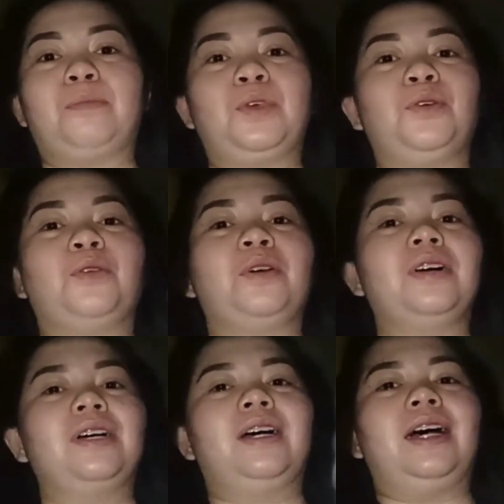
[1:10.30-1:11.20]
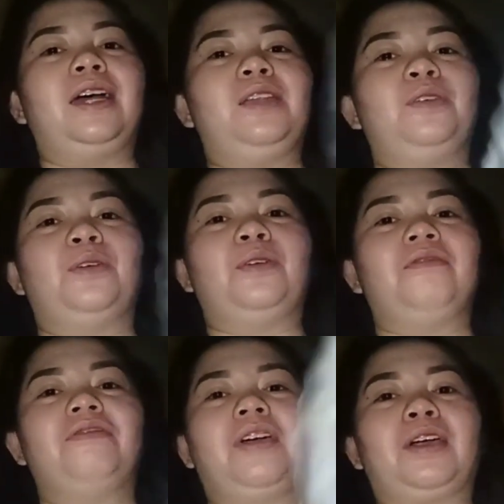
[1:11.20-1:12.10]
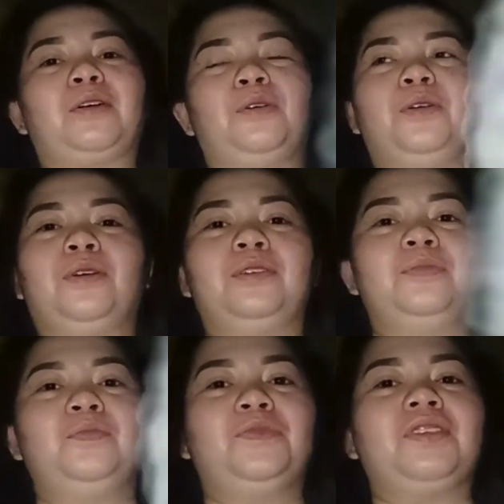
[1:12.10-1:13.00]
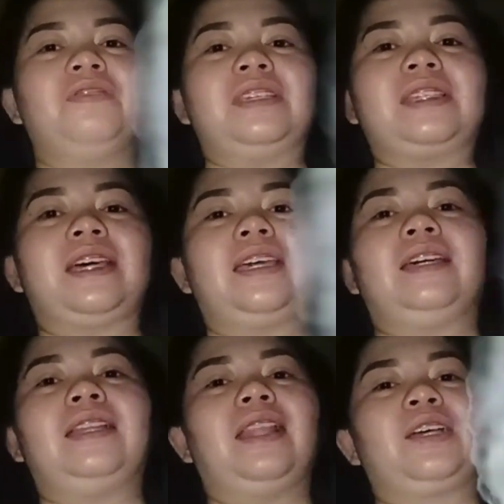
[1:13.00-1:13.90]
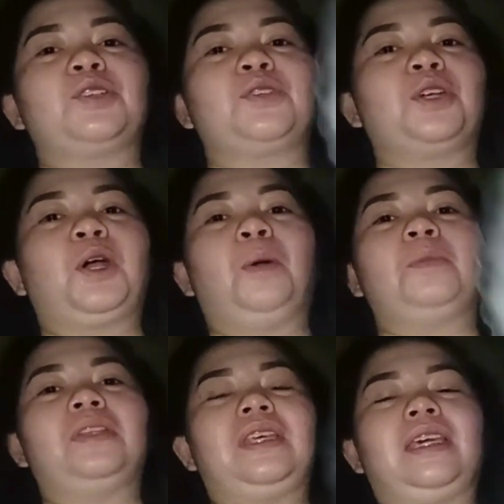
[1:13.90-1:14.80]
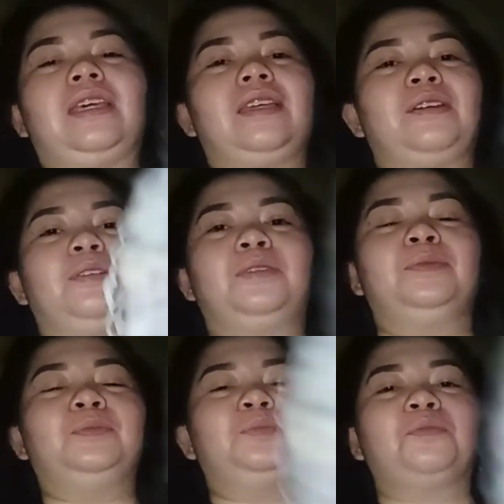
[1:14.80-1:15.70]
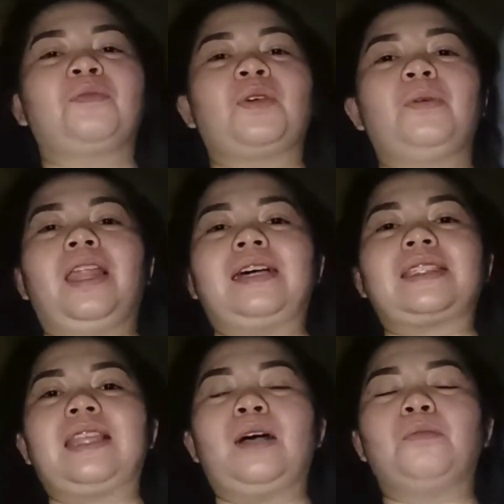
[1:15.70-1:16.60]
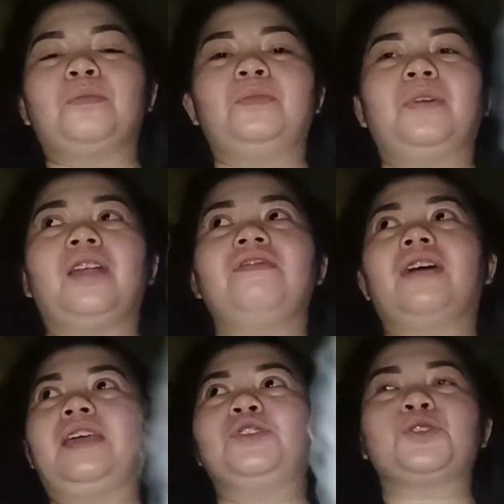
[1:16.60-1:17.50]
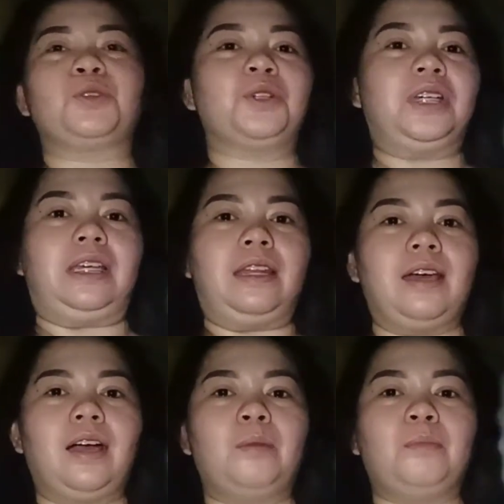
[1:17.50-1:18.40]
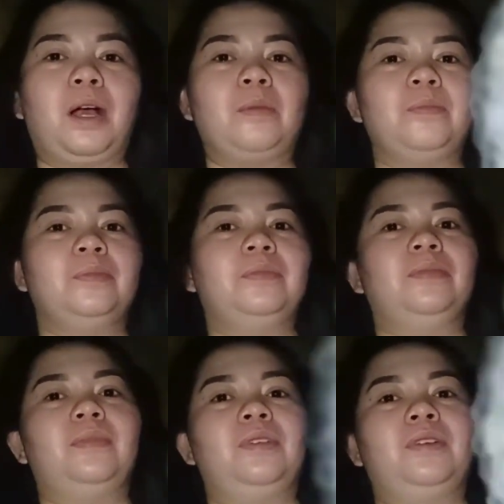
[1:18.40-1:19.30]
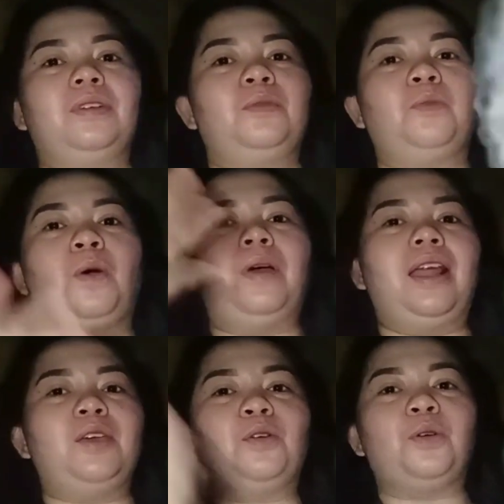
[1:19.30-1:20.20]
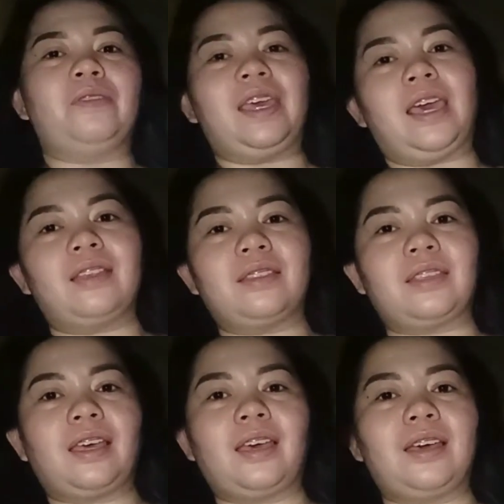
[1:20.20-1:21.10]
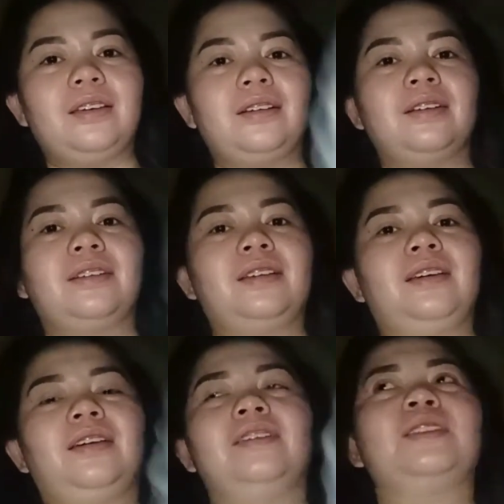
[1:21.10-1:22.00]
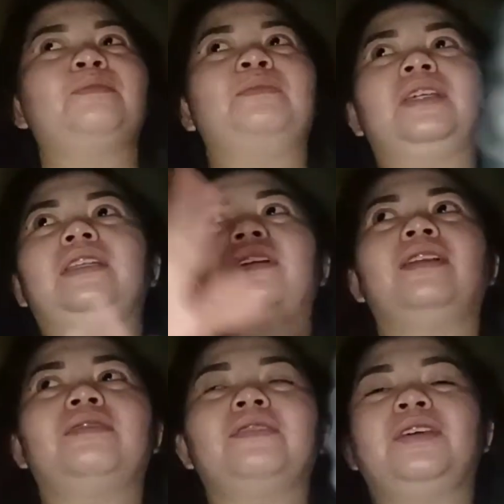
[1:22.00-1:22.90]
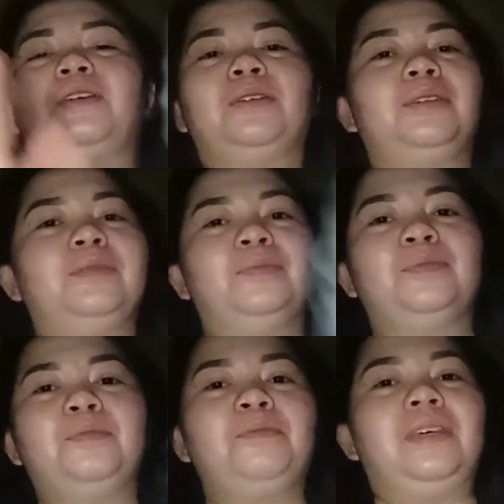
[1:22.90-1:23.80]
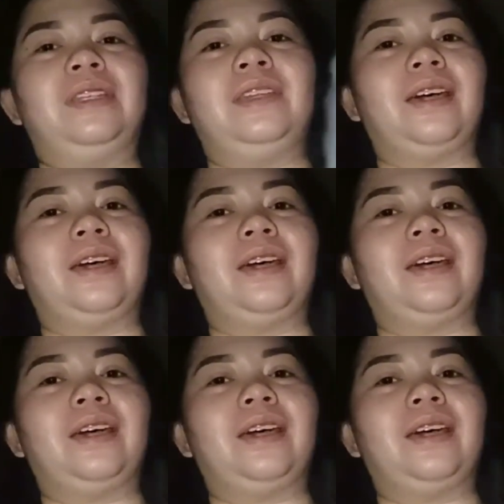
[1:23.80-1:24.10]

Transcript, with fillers: yung, ano, Veco, Visayan Electric Company, you know. Wala silang advisory na mag wawala yung kuryente in the middle of, you know, midnight,